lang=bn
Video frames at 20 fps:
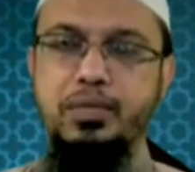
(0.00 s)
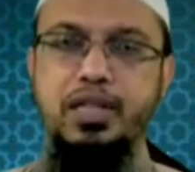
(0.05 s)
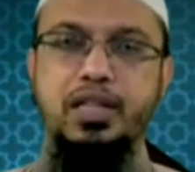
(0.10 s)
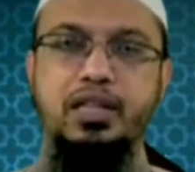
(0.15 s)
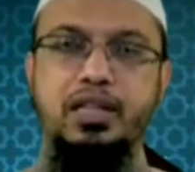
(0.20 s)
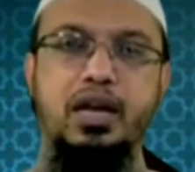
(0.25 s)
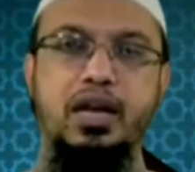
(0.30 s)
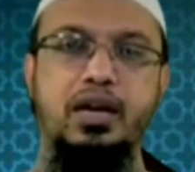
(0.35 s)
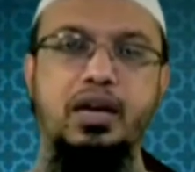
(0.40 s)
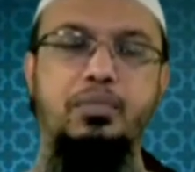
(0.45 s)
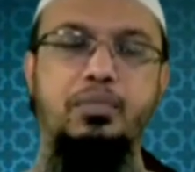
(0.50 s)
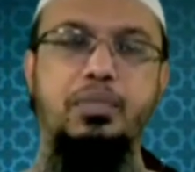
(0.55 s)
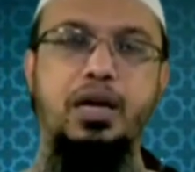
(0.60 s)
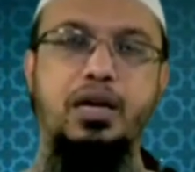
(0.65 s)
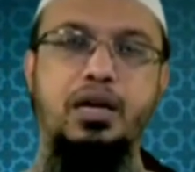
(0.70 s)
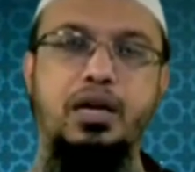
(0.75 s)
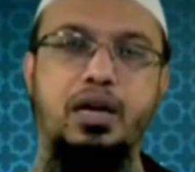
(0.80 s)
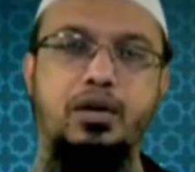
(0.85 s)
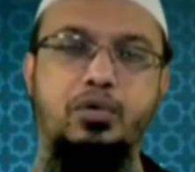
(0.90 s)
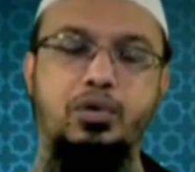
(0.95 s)
বিধায় তারা
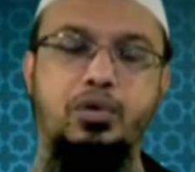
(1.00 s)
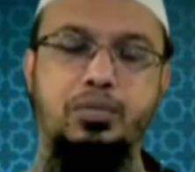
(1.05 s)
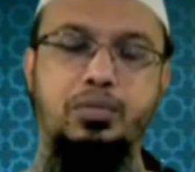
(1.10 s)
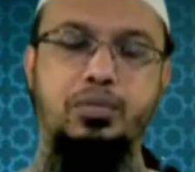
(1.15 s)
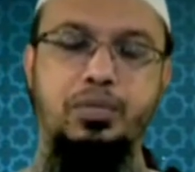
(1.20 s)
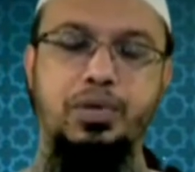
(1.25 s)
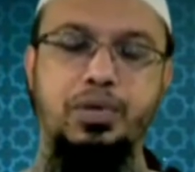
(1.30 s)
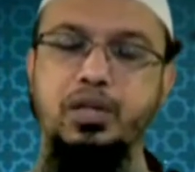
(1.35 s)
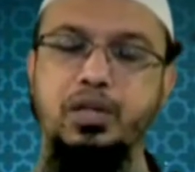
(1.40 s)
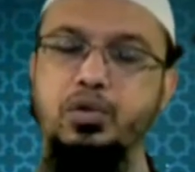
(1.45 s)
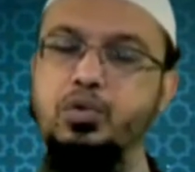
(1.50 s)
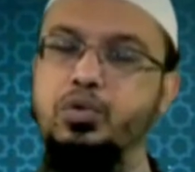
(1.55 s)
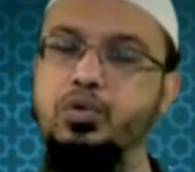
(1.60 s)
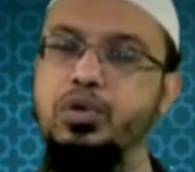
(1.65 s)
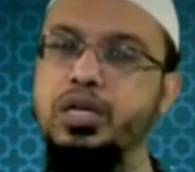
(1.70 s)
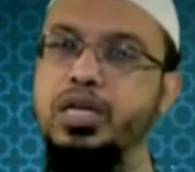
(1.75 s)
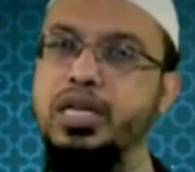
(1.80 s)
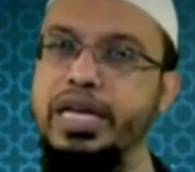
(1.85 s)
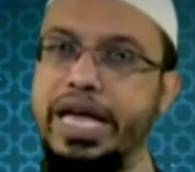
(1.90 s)
ব্ল্যাক কালার করতে পারবে কিন্তু